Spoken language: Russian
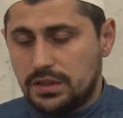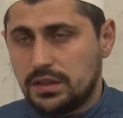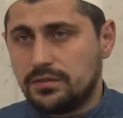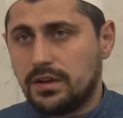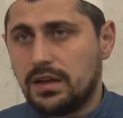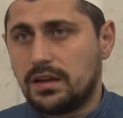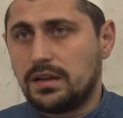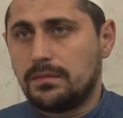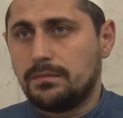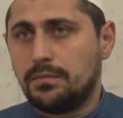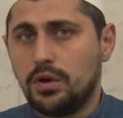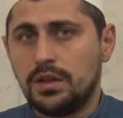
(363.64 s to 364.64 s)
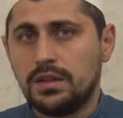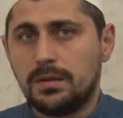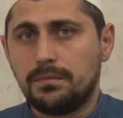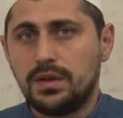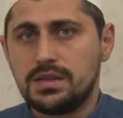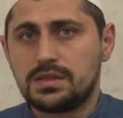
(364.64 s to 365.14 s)
эти два более
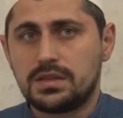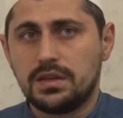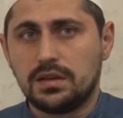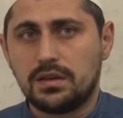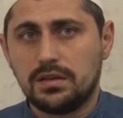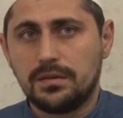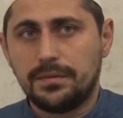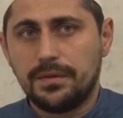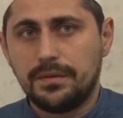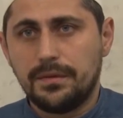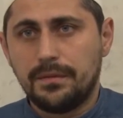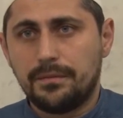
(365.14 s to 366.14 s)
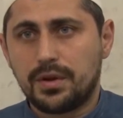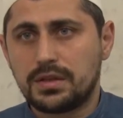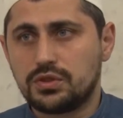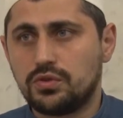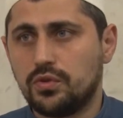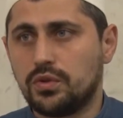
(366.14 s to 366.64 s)
нам близких,
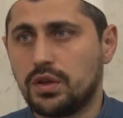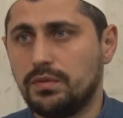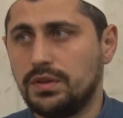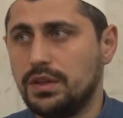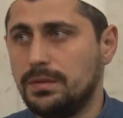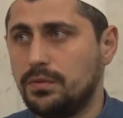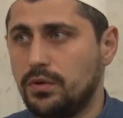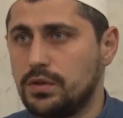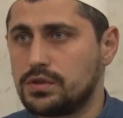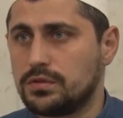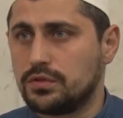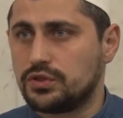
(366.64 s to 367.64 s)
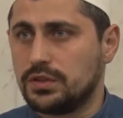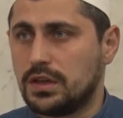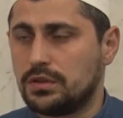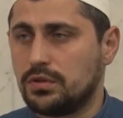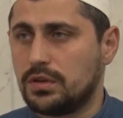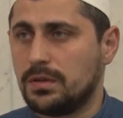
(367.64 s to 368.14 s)
простой уровень и более сложный,
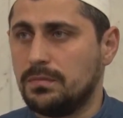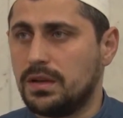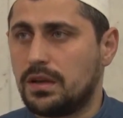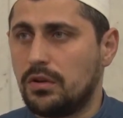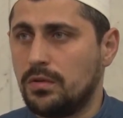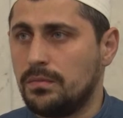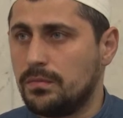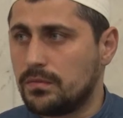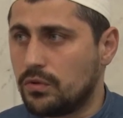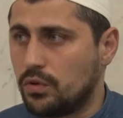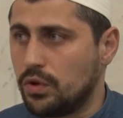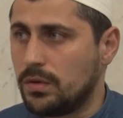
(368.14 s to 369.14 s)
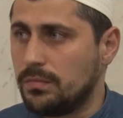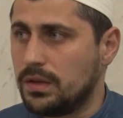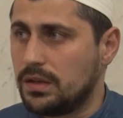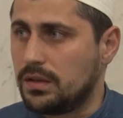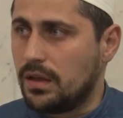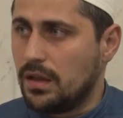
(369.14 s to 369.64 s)
которые мы в коей, коей
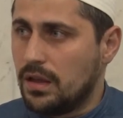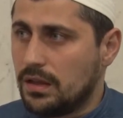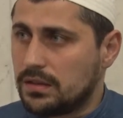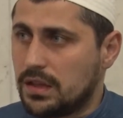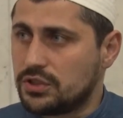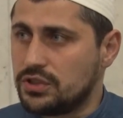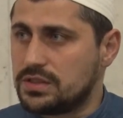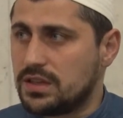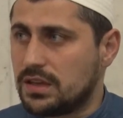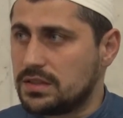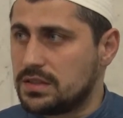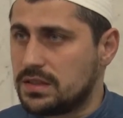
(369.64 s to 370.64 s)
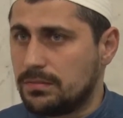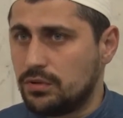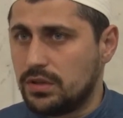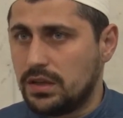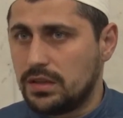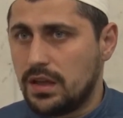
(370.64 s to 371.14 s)
мере должны стараться
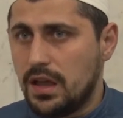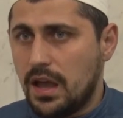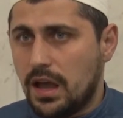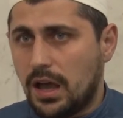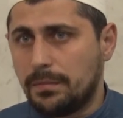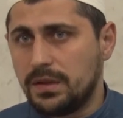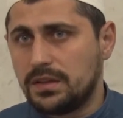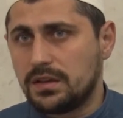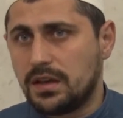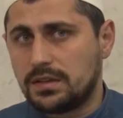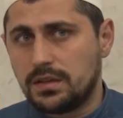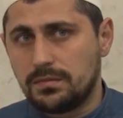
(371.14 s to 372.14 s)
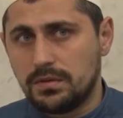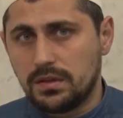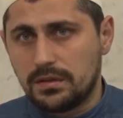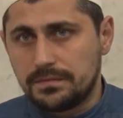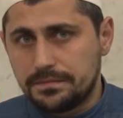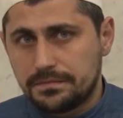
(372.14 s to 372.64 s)
соблюдать, об этих я хотел
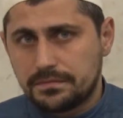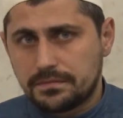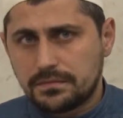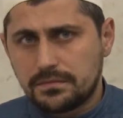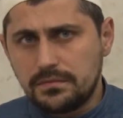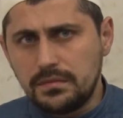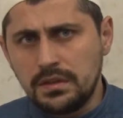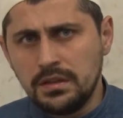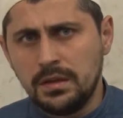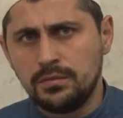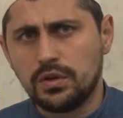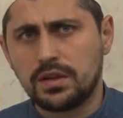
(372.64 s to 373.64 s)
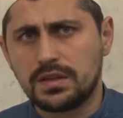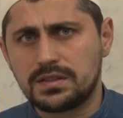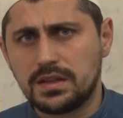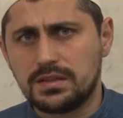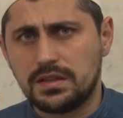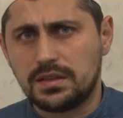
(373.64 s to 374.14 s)
бы немного
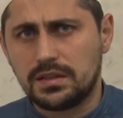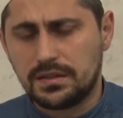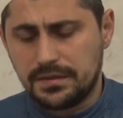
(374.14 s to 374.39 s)
рассказать.